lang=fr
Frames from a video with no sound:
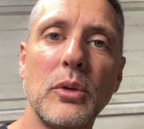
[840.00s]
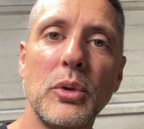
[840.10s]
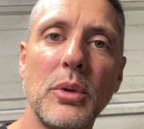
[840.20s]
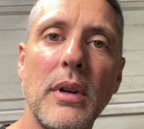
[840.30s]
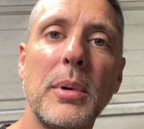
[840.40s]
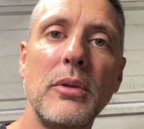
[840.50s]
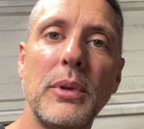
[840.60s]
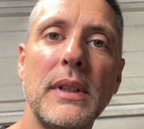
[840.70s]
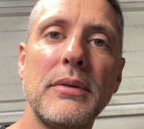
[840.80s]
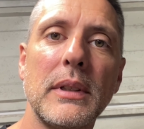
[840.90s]
se retrouve après une fois
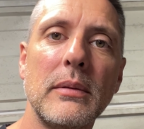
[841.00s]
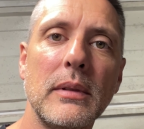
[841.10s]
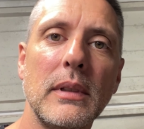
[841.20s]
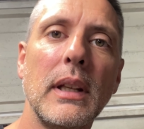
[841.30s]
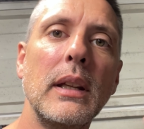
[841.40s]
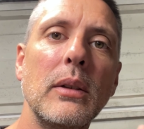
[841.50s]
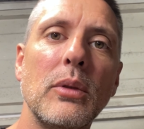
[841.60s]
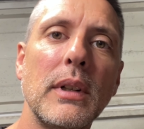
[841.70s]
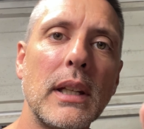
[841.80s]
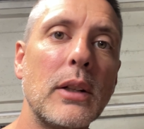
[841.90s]
que c'est fait. Et on
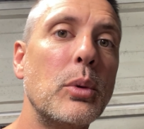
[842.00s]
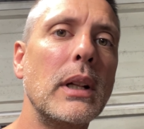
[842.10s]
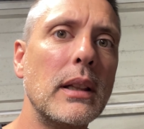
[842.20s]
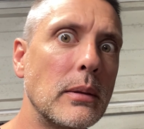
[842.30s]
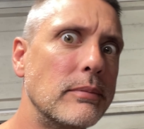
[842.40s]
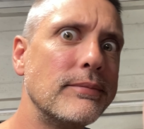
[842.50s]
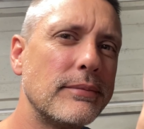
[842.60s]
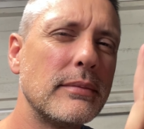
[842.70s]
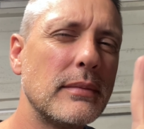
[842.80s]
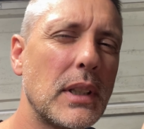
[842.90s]
va calculer le temps,
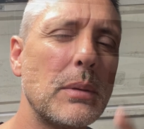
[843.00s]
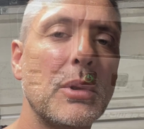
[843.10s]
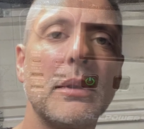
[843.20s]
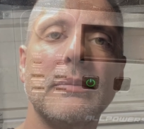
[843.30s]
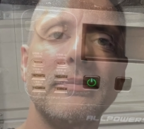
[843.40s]
très important.